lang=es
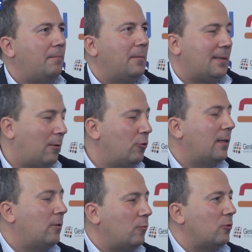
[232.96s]
me está
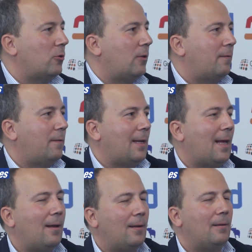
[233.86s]
gustando mucho. Al
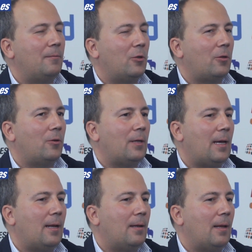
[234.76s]
final yo creo
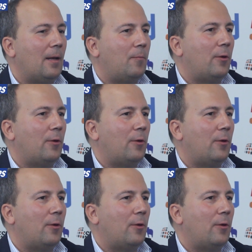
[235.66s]
que el,